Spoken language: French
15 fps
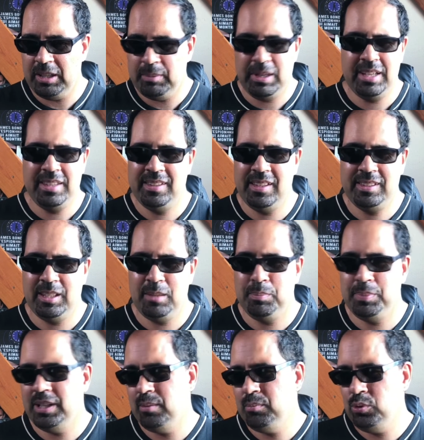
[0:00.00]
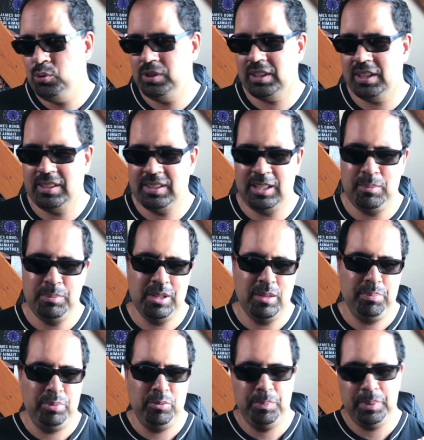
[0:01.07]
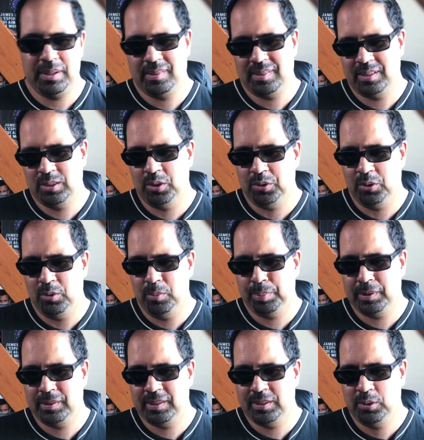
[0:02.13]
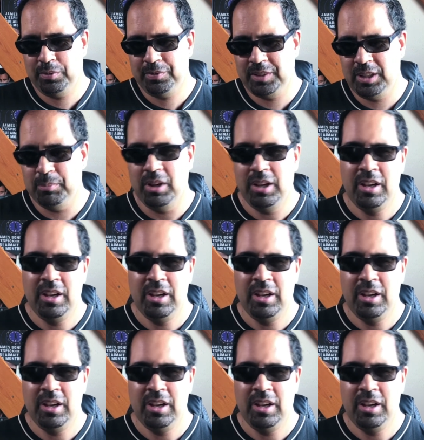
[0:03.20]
eh ben, ils étaient bien mieux traités, bien plus précédents dans le précédent film.